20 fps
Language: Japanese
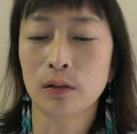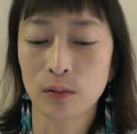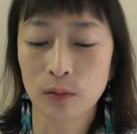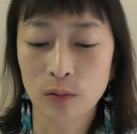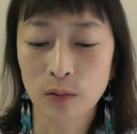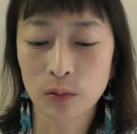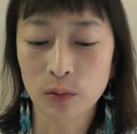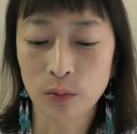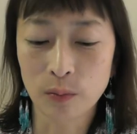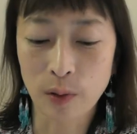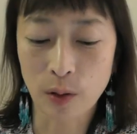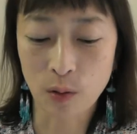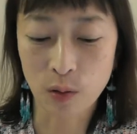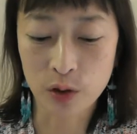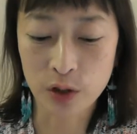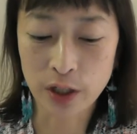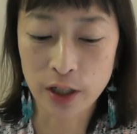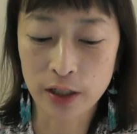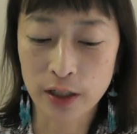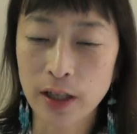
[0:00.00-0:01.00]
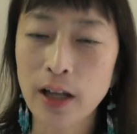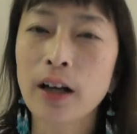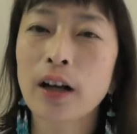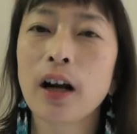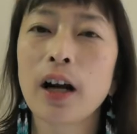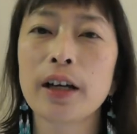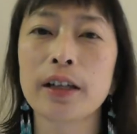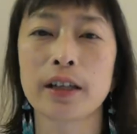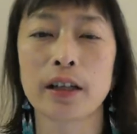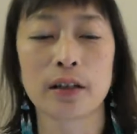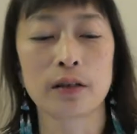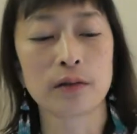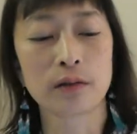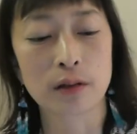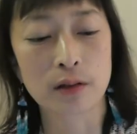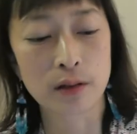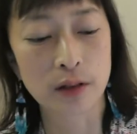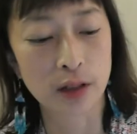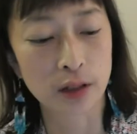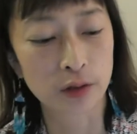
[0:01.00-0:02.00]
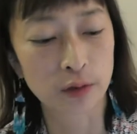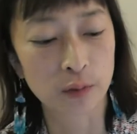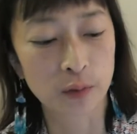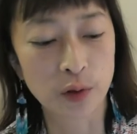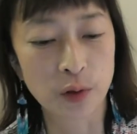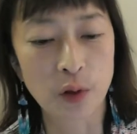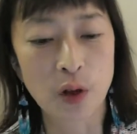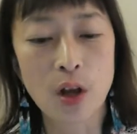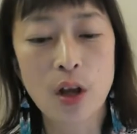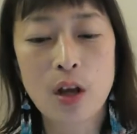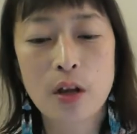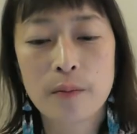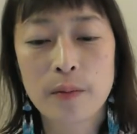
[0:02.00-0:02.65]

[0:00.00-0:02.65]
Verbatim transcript: いうこと、まあ、こちらにね書いてあるんですけれども、